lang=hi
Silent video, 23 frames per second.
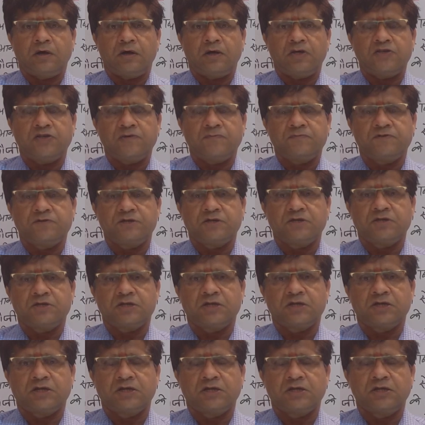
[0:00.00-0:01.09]
आज हम चर्चा
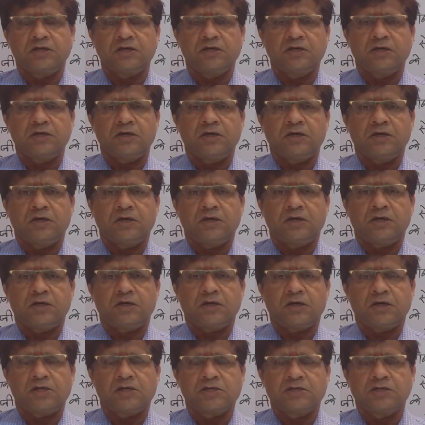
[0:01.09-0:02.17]
करेंगे
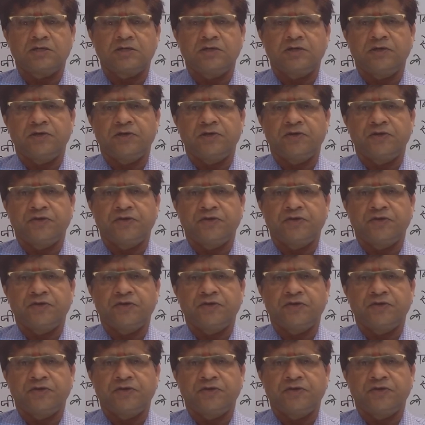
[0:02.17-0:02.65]
राष्ट्रीय